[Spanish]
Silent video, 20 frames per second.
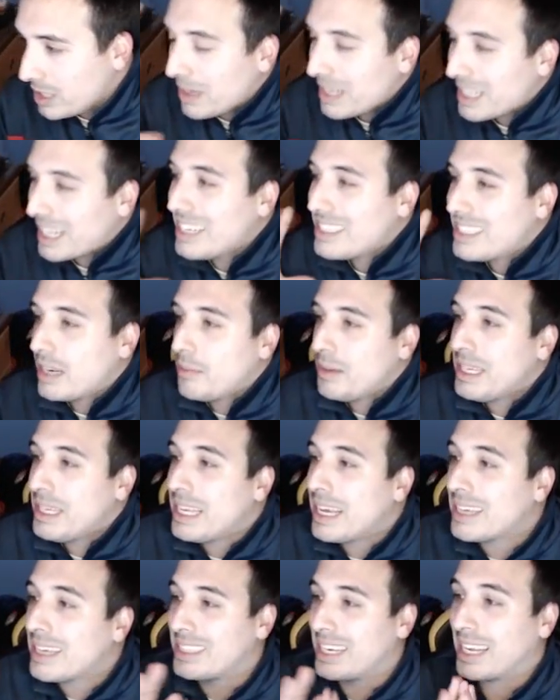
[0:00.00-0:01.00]
el Sevilla
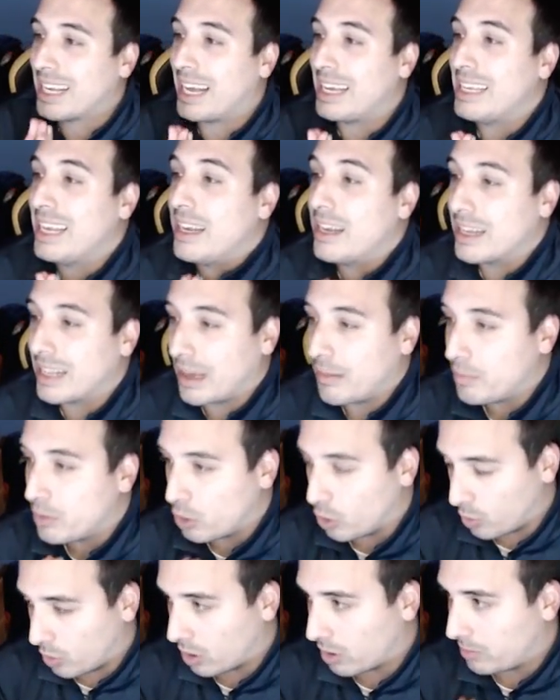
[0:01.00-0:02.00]
se cae el Camp
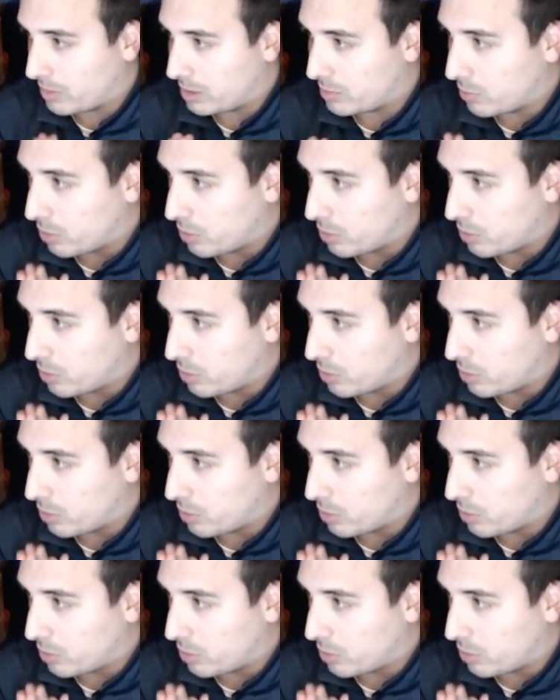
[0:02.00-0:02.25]
ahora mismo.